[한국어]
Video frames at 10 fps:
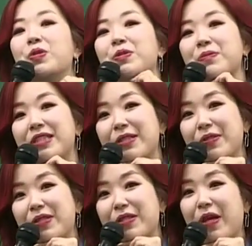요즘
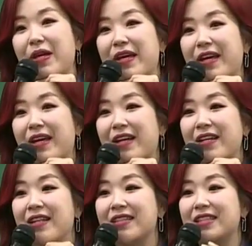친구들이 되게
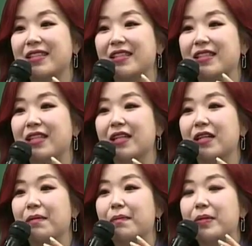그
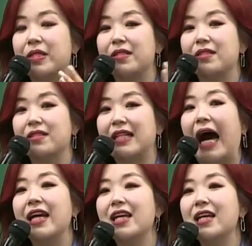
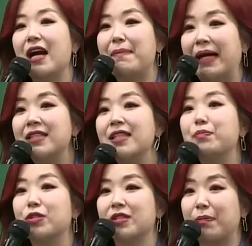나이가
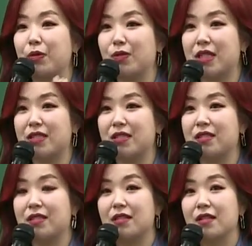많은데 붙은
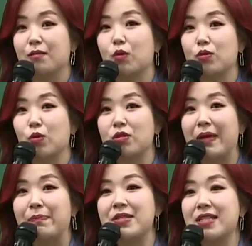합격자들을 뭐
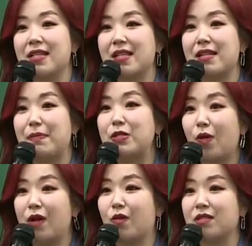요즘 MZ 세대들이
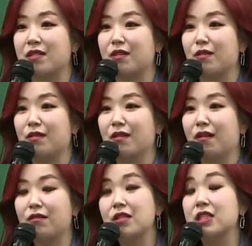배척할 것 같잖아요.
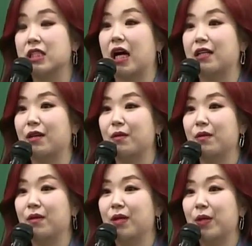어, 그렇지가 않아요.
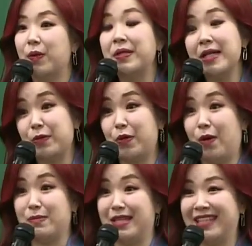굉장히
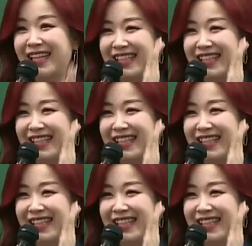귀여합니다.